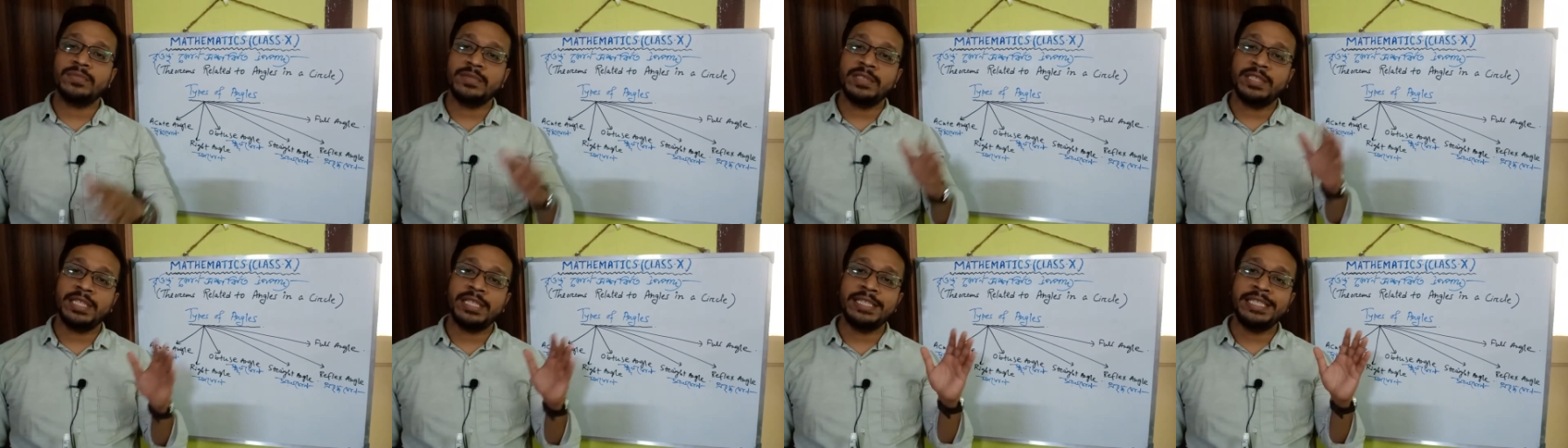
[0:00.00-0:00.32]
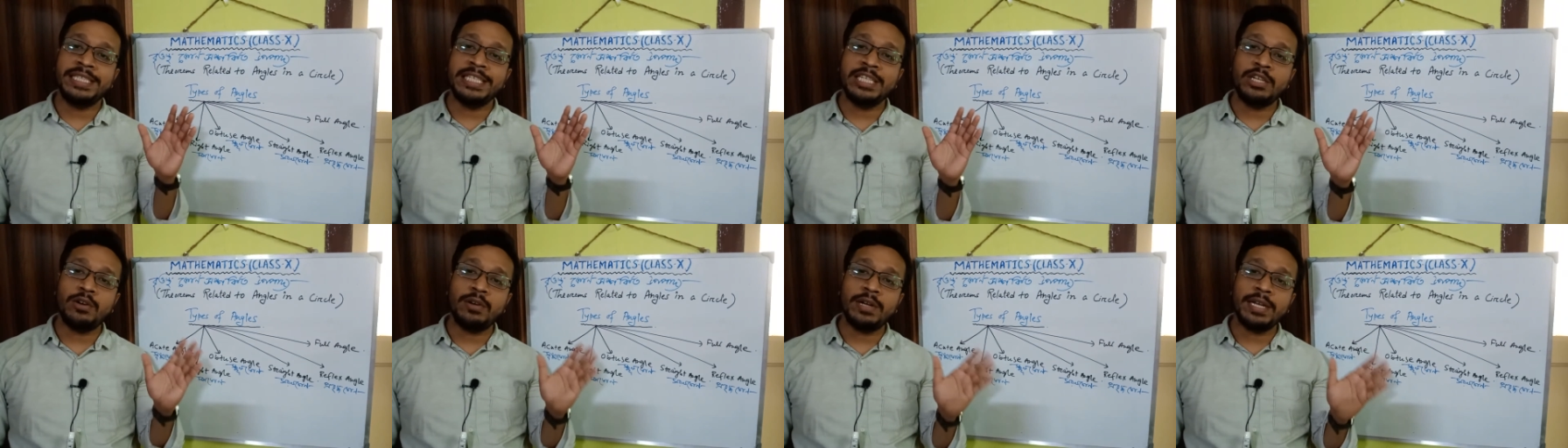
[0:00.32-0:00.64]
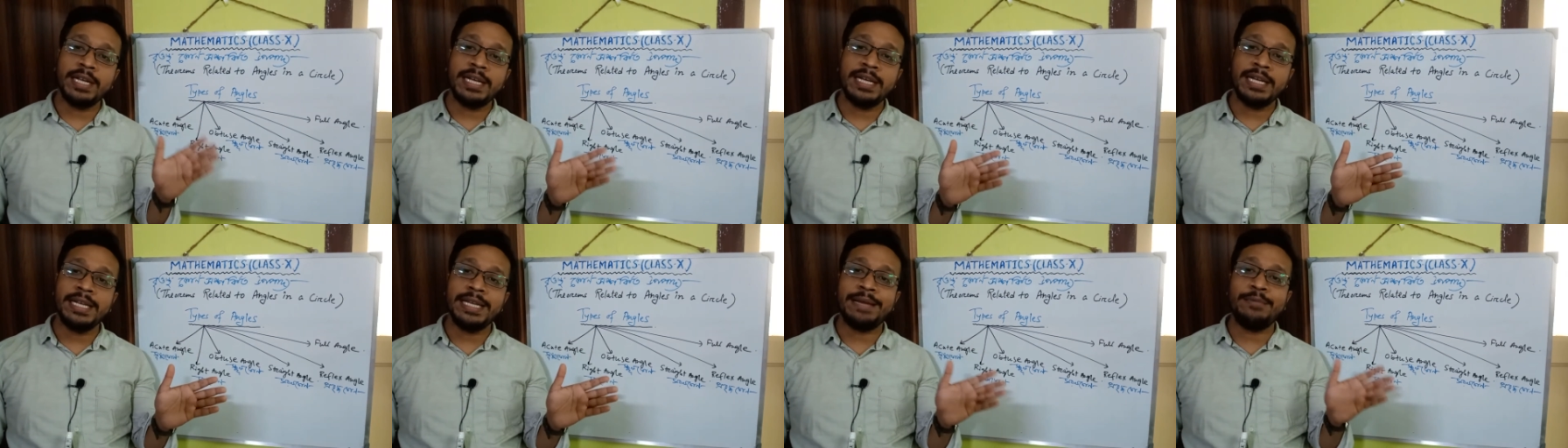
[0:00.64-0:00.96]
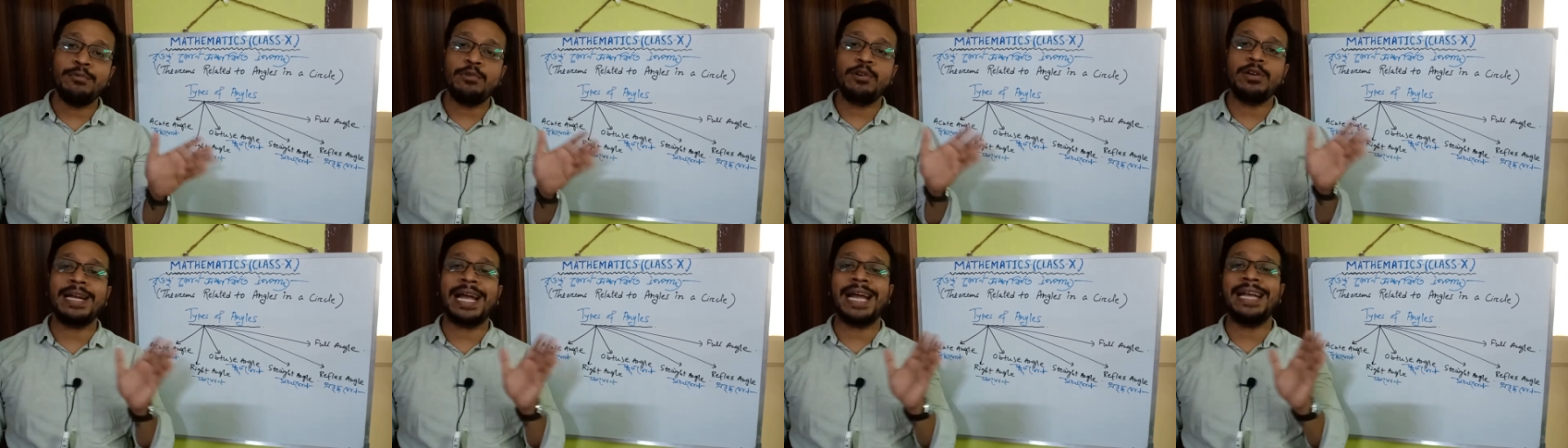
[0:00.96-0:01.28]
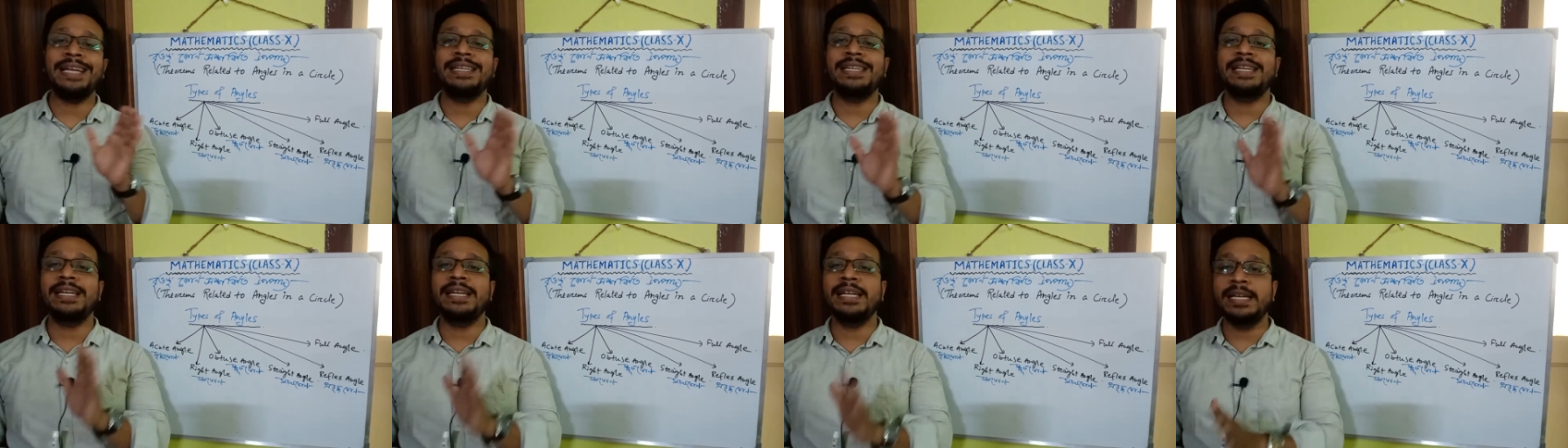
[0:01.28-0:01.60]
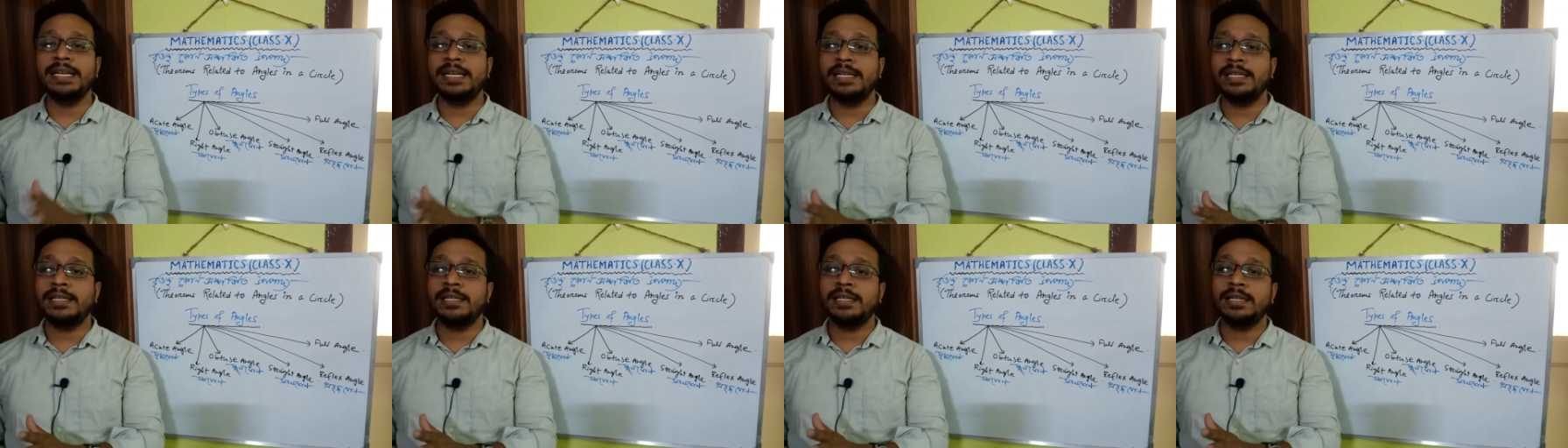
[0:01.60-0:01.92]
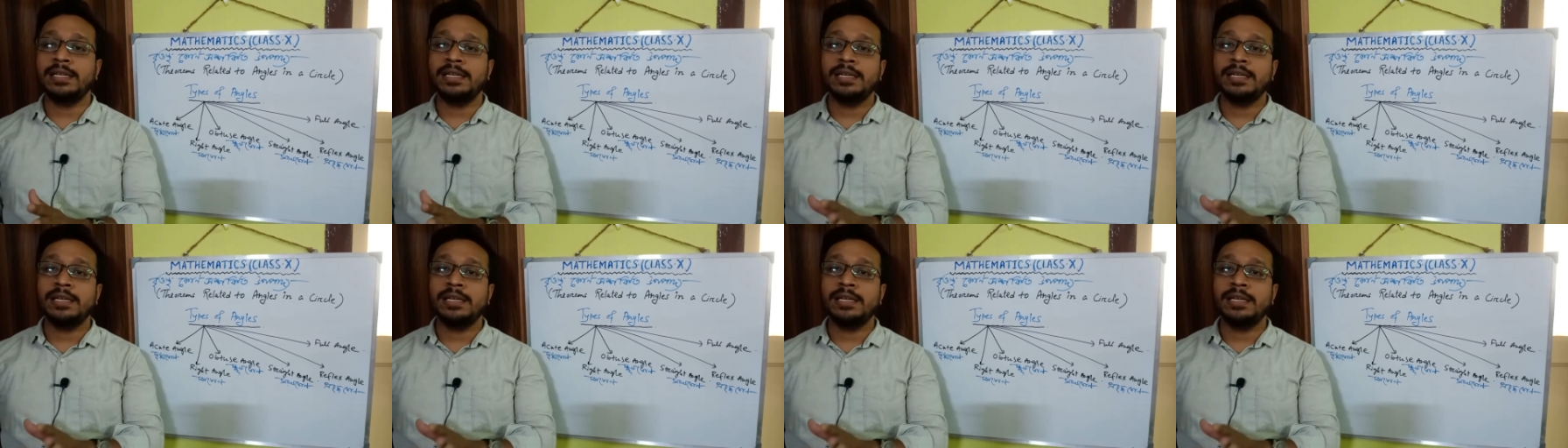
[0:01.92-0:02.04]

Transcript: যে জিরো ডিগ্রি এবং নাইনটি ডিগ্রি